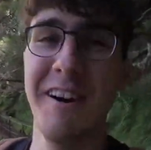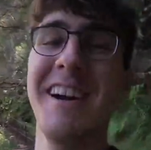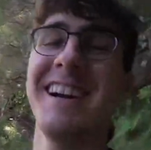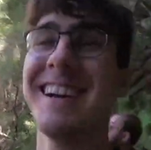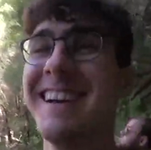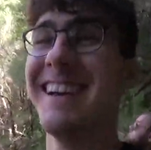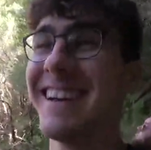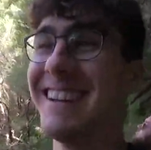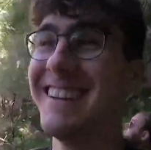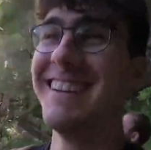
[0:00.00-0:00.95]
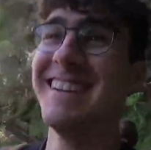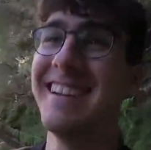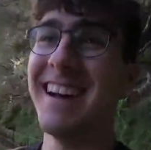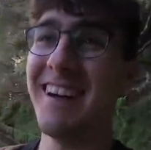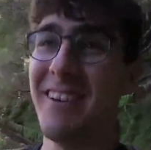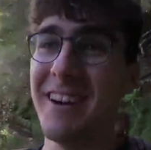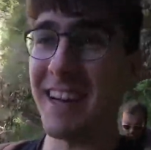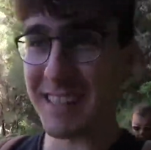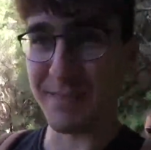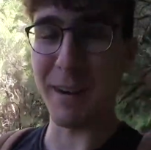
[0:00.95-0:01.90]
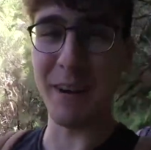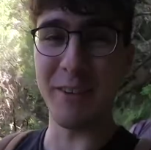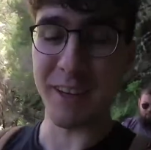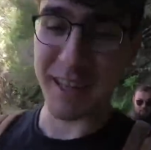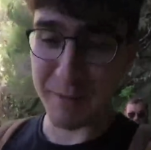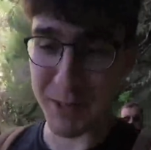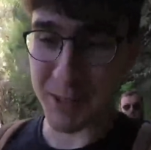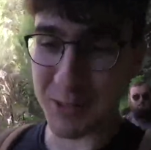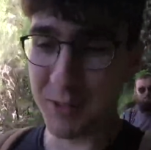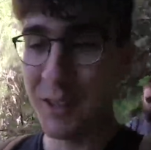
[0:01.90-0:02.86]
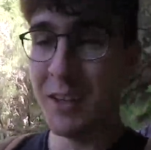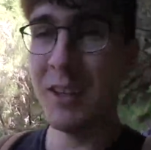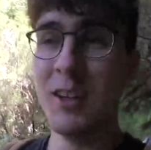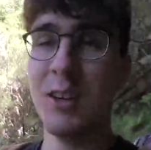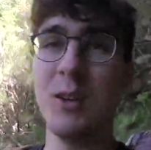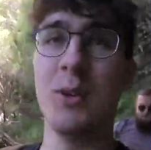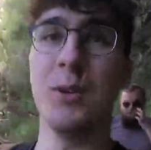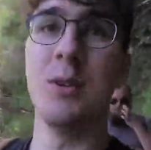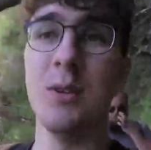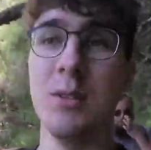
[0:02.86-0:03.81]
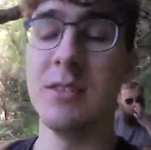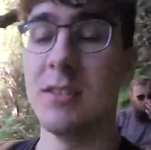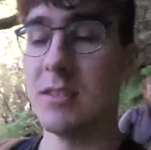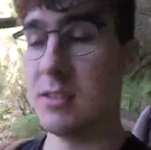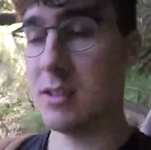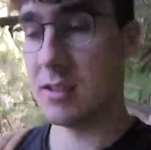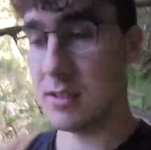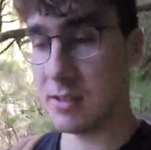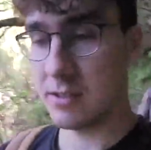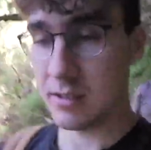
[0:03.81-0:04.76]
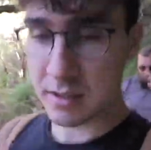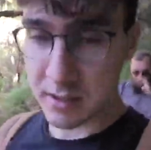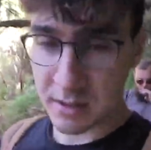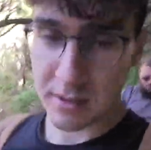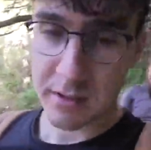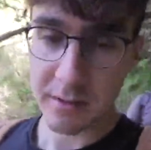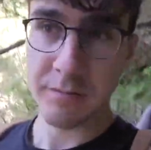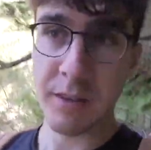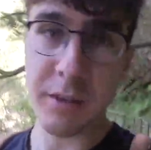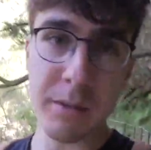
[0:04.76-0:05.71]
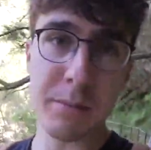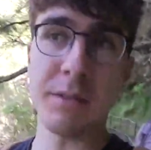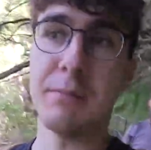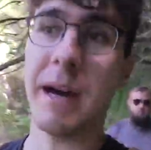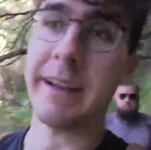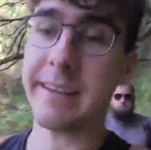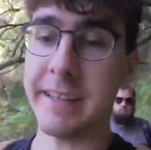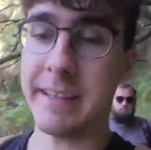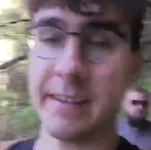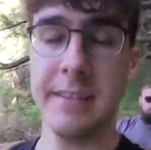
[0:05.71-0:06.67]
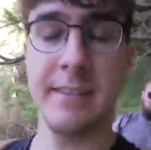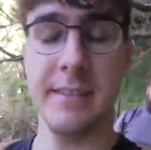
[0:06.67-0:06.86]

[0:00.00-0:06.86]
Wolken. Aber heute hat es ein paar Wolken ab und zu. Und wir wollen ein bisschen baden gehen.